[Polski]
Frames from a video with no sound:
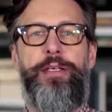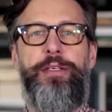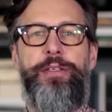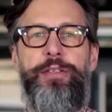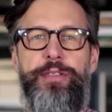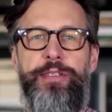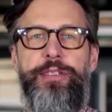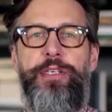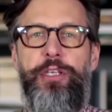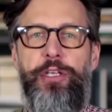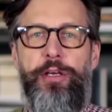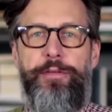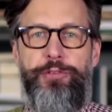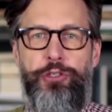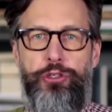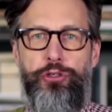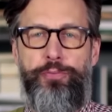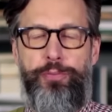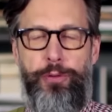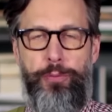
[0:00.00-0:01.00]
istnienia w
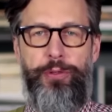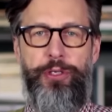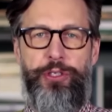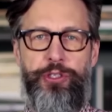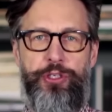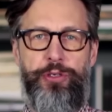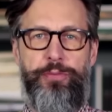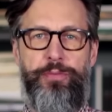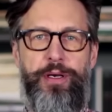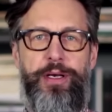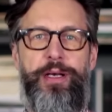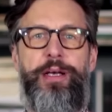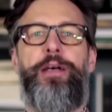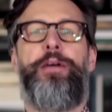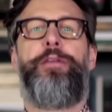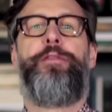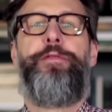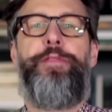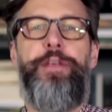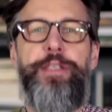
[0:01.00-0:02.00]
życiu publicznym.
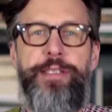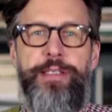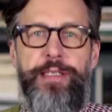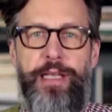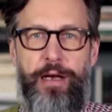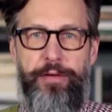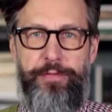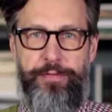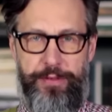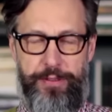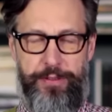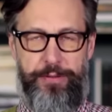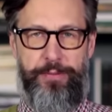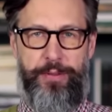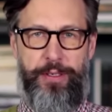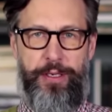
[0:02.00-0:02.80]
Wystawy,